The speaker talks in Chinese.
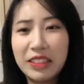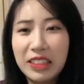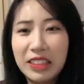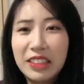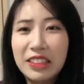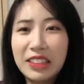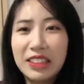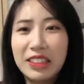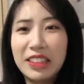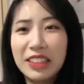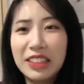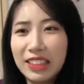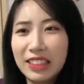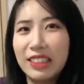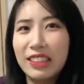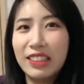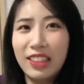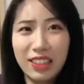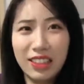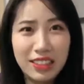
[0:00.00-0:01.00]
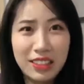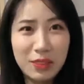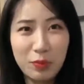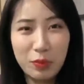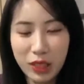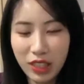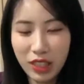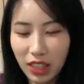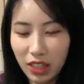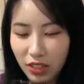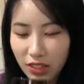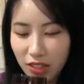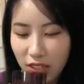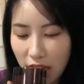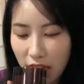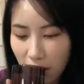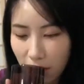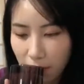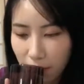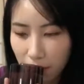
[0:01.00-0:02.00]
听这声音，鸡皮疙瘩都起
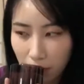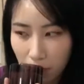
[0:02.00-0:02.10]
来了。